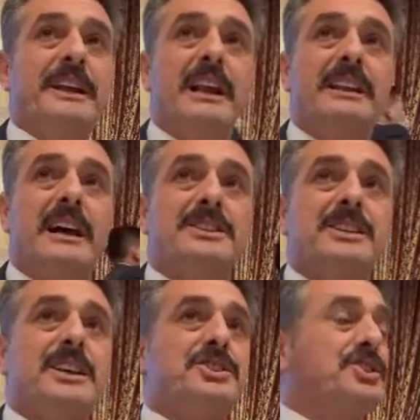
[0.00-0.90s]

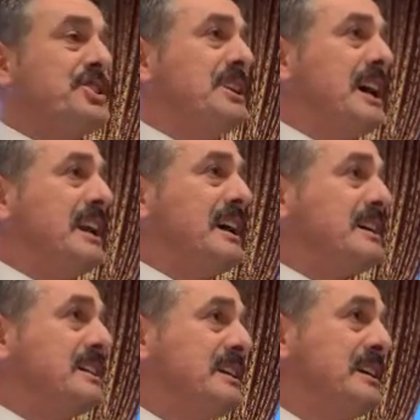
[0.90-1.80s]
Melenazı geçişiyle
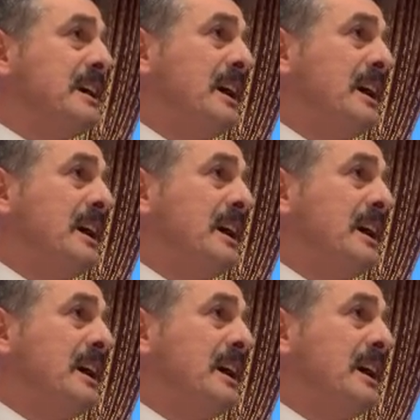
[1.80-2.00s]
alakalı